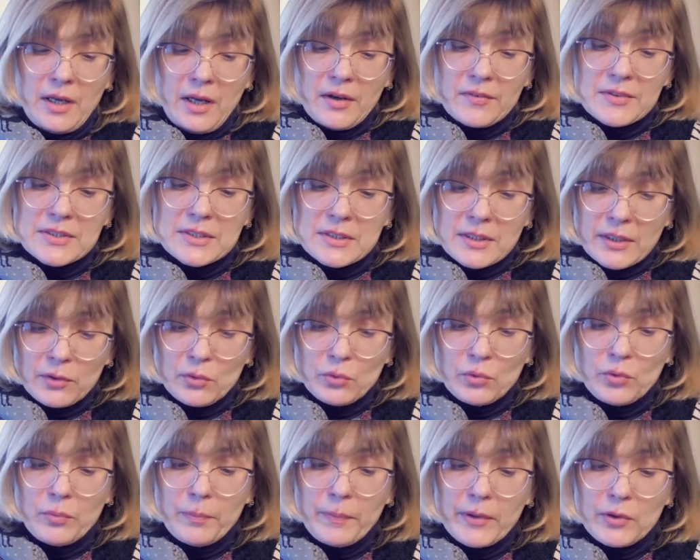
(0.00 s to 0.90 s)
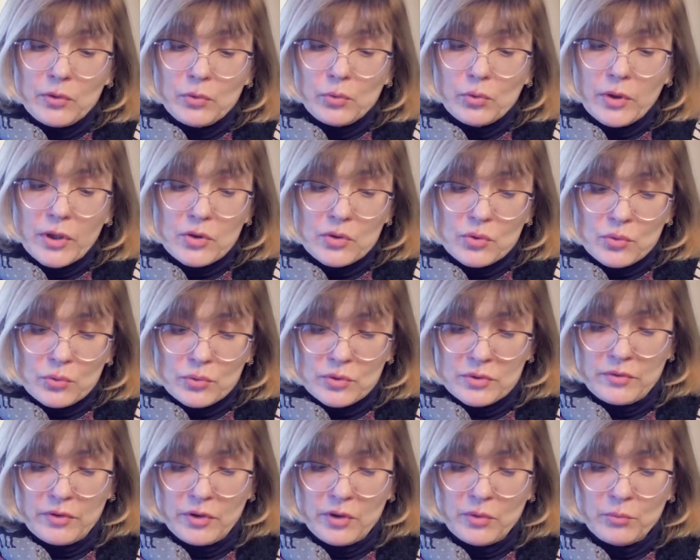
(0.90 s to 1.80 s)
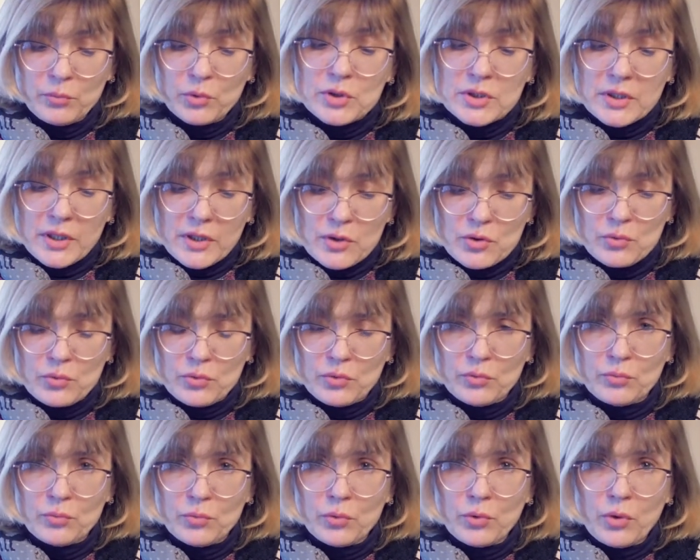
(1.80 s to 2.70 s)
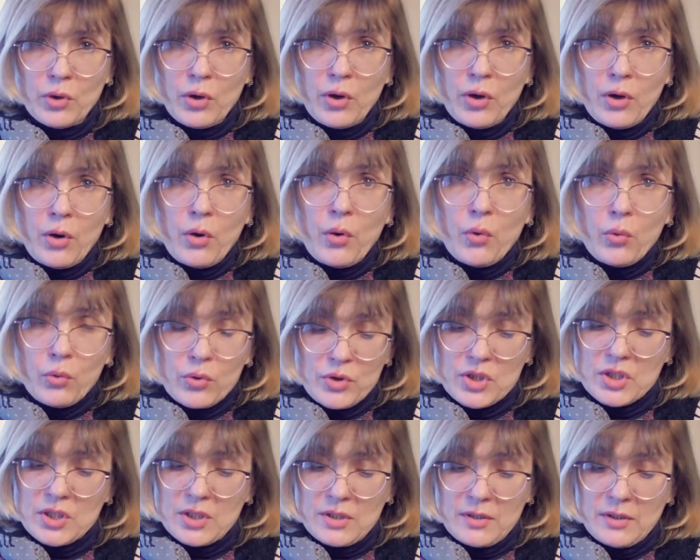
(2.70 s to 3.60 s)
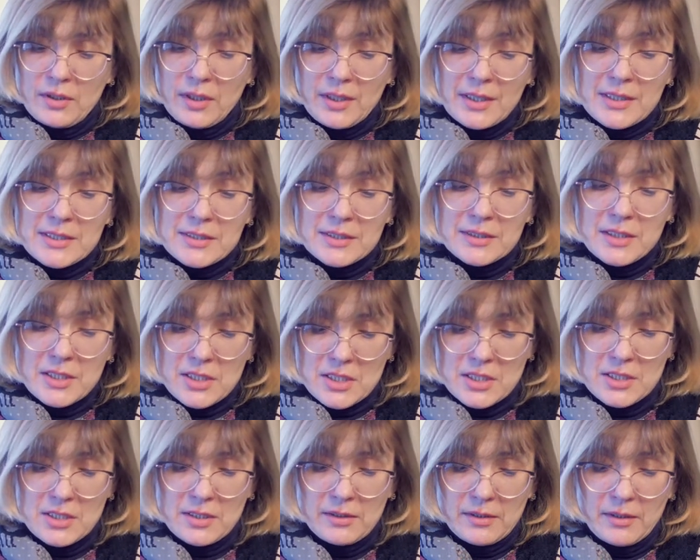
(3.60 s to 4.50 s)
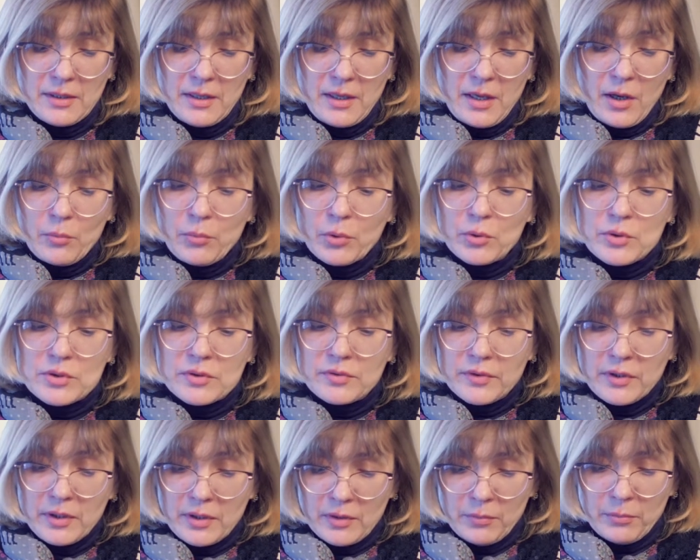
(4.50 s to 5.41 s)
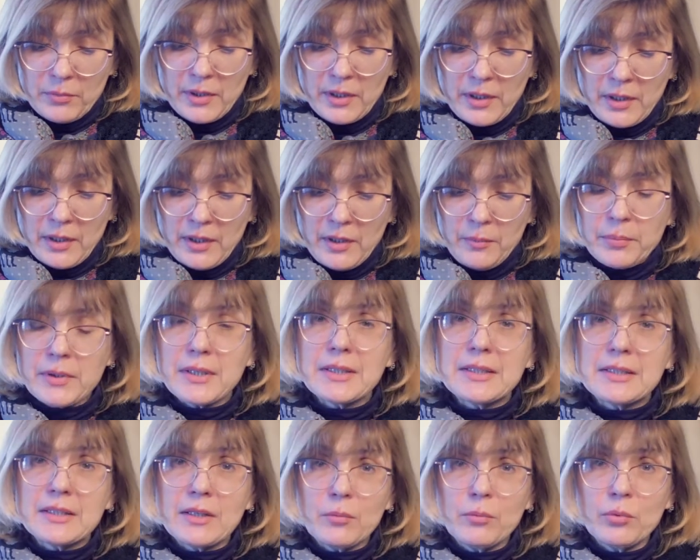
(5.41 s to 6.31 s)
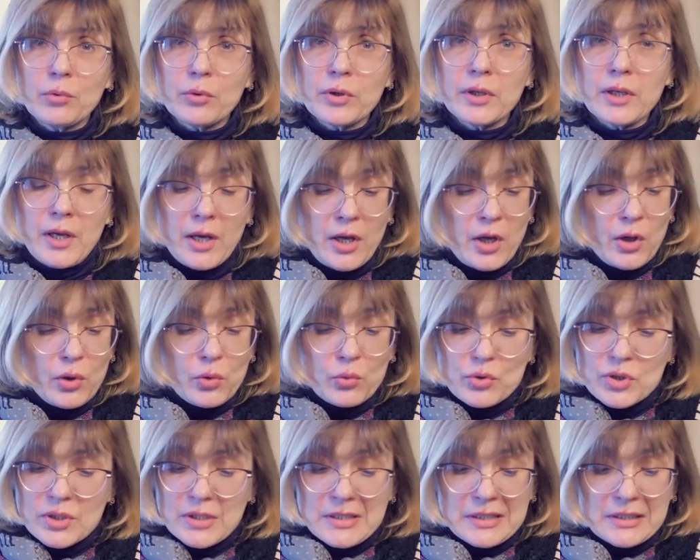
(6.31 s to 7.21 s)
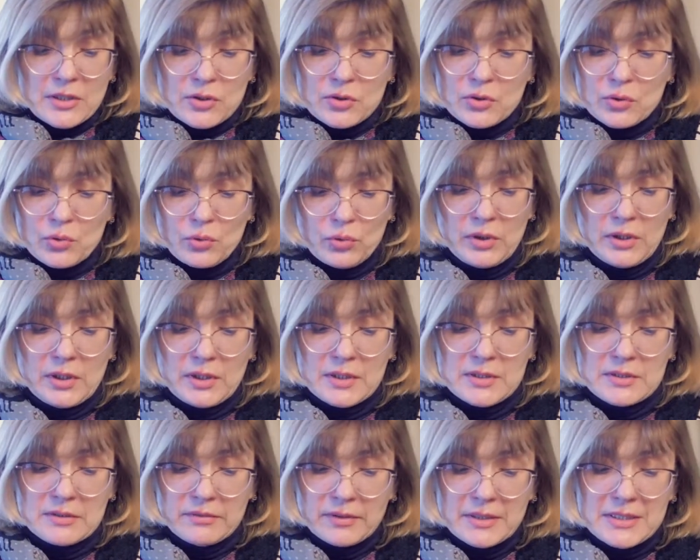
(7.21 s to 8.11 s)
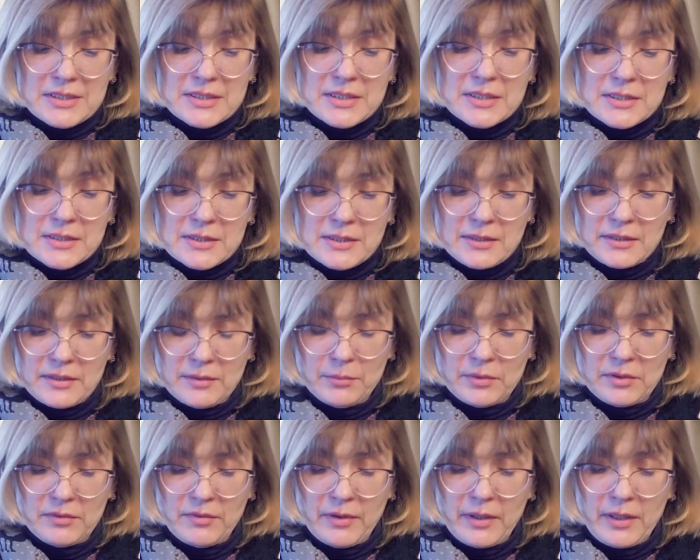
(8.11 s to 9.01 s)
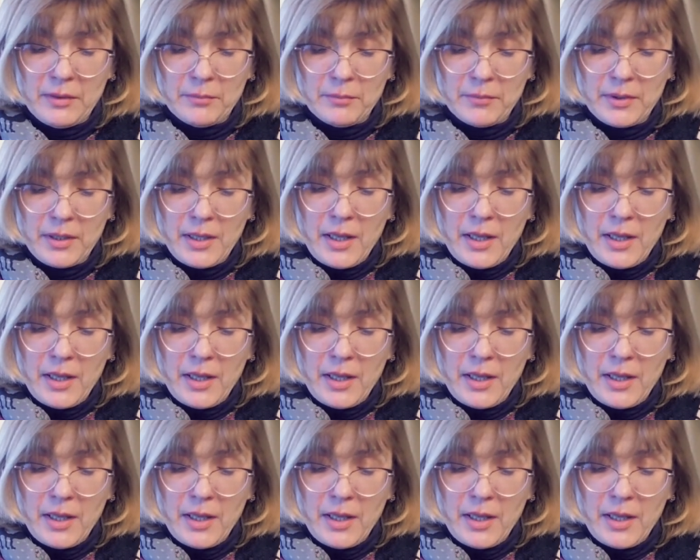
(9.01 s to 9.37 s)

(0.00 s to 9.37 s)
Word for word: Встану и пойду к отцу своему и скажу ему, «Отче, я согрешил против неба и пред тобой, и уже недостоин называться сыном твоим.